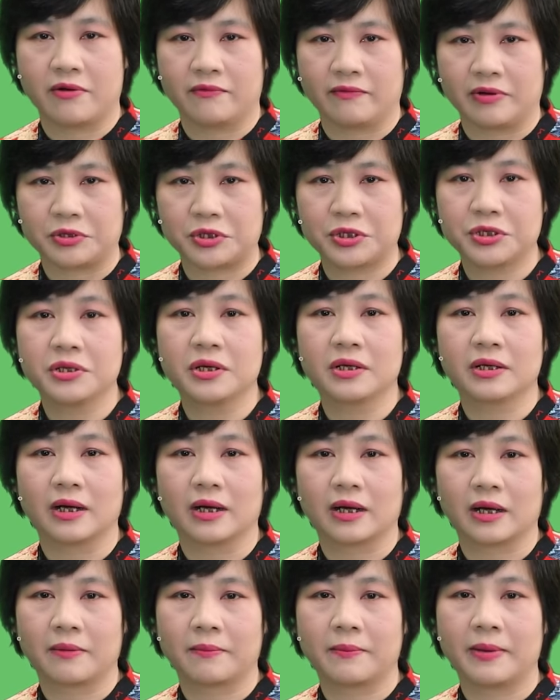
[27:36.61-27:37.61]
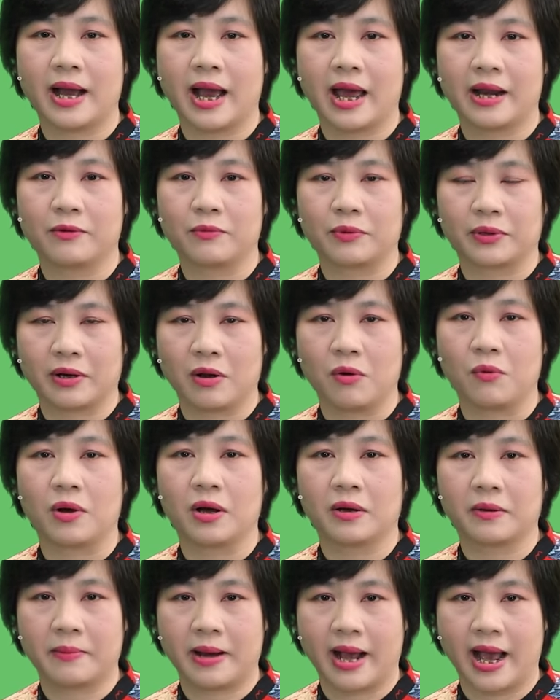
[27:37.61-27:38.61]
vào trước các cái bữa ăn hoặc đầu
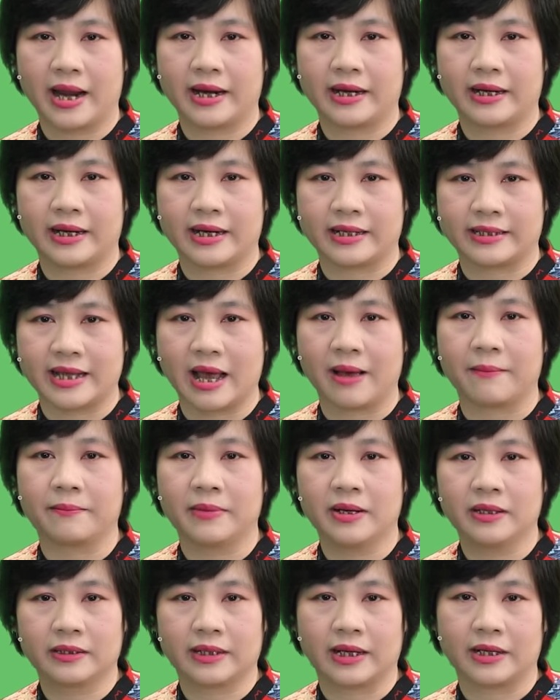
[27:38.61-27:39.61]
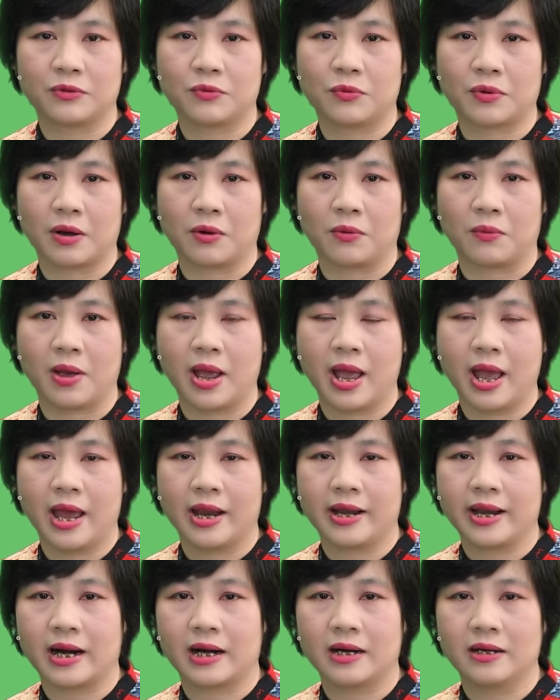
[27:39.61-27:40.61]
các cái bữa ăn để giảm bớt cái nhu cầu
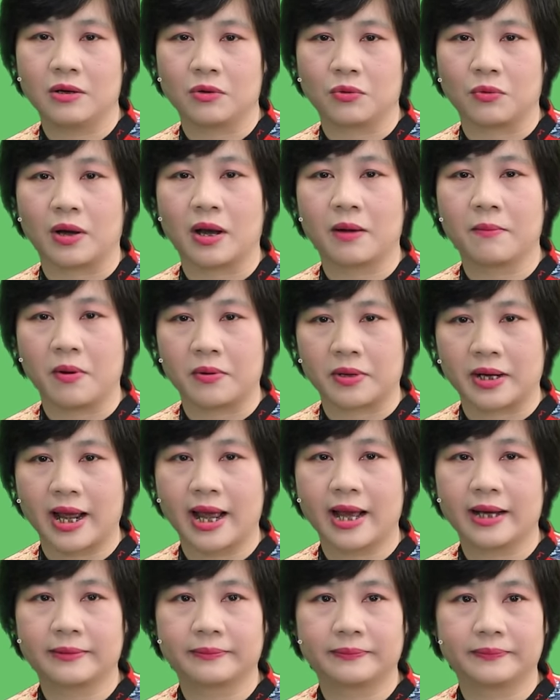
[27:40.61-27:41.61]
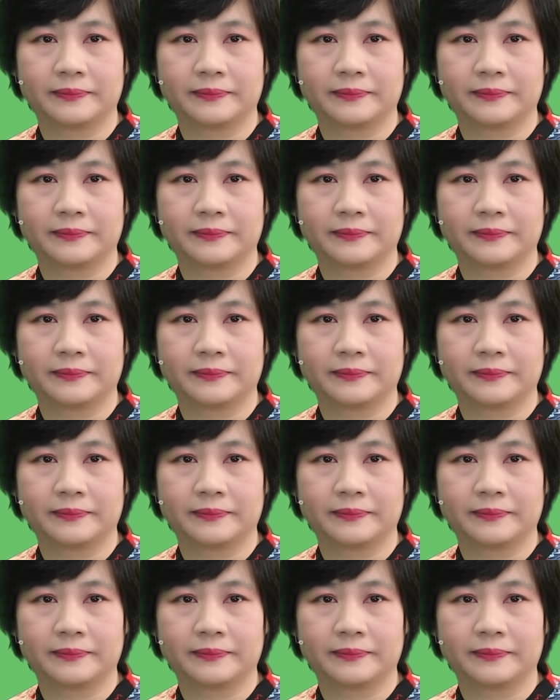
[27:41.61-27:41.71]
năng lượng của các món khác.